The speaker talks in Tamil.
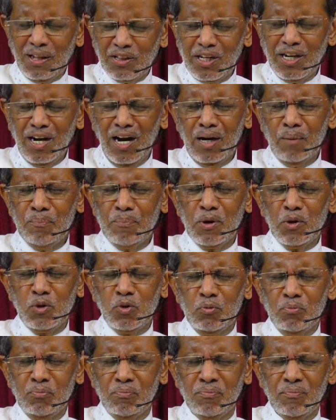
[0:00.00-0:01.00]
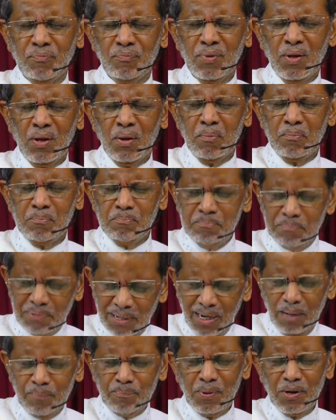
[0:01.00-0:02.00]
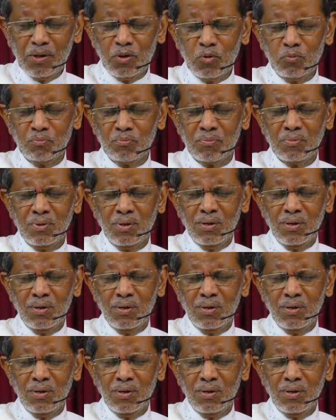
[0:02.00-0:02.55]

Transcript: அதிகாரப்படுத்தும் பலப்படுத்தும்